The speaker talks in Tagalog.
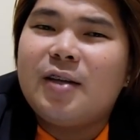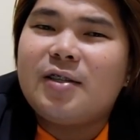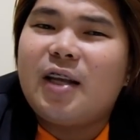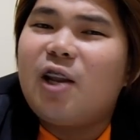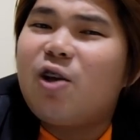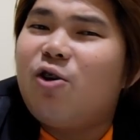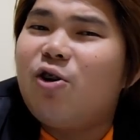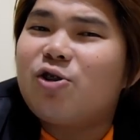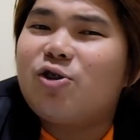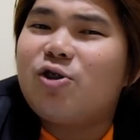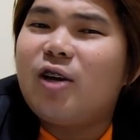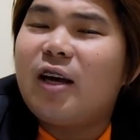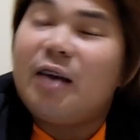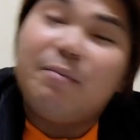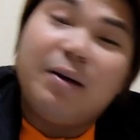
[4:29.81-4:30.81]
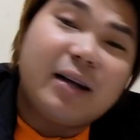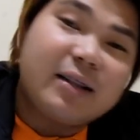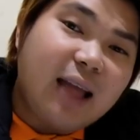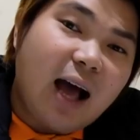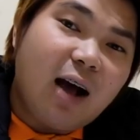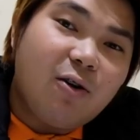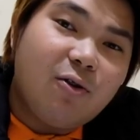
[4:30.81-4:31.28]
sa negosyo ng
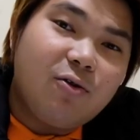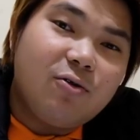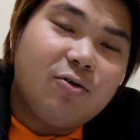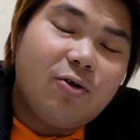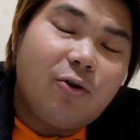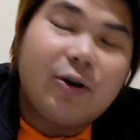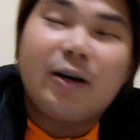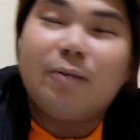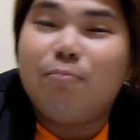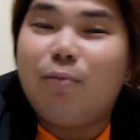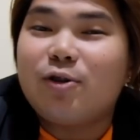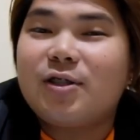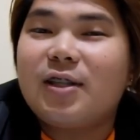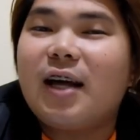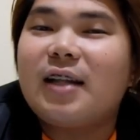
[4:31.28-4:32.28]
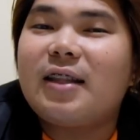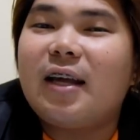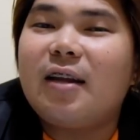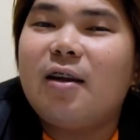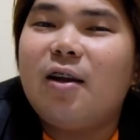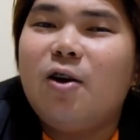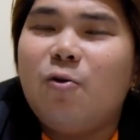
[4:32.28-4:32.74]
ibang tao or ng boss
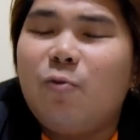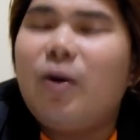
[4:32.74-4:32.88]
natin,